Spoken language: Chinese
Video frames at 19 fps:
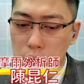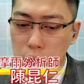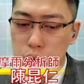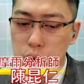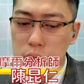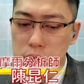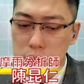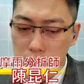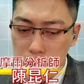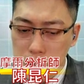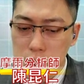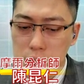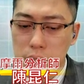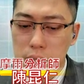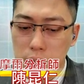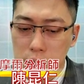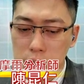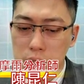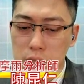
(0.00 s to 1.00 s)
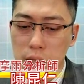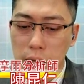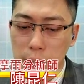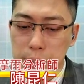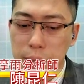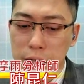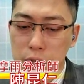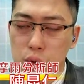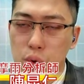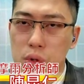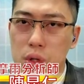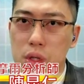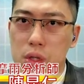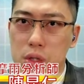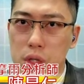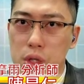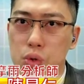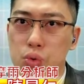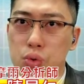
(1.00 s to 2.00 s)
所以这个时间点真的还蛮多的
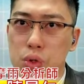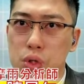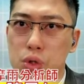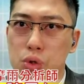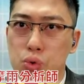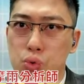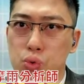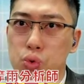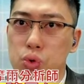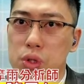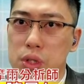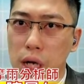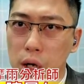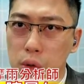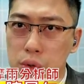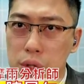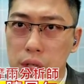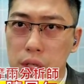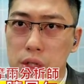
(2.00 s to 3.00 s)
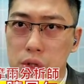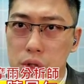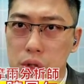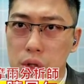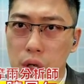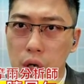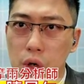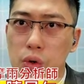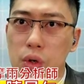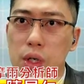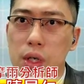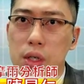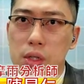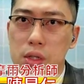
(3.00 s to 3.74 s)
个股是属于超跌之后，